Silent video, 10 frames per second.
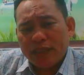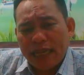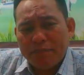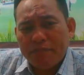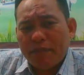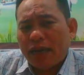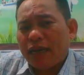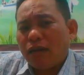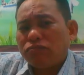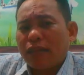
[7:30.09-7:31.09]
xem mà
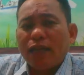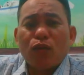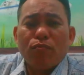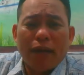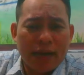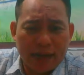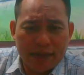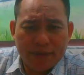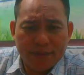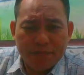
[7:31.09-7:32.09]
không thấy con ma
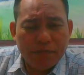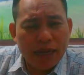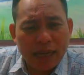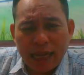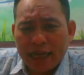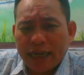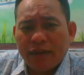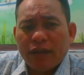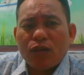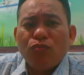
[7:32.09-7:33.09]
nào mà ngày
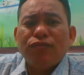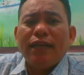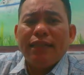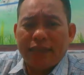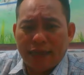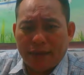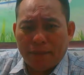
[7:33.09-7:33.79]
nào nó cũng phải đi sanh